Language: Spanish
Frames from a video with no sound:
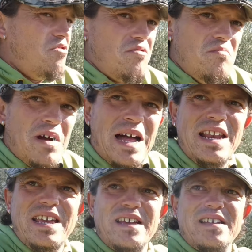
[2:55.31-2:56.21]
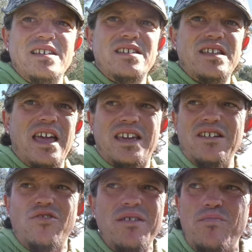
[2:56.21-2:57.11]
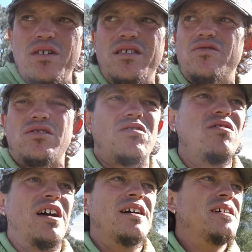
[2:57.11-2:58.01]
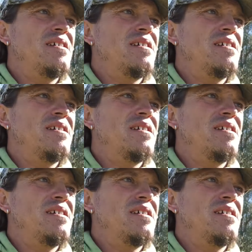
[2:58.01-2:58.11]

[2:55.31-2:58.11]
normales. Es que no se puede decir otra cosa.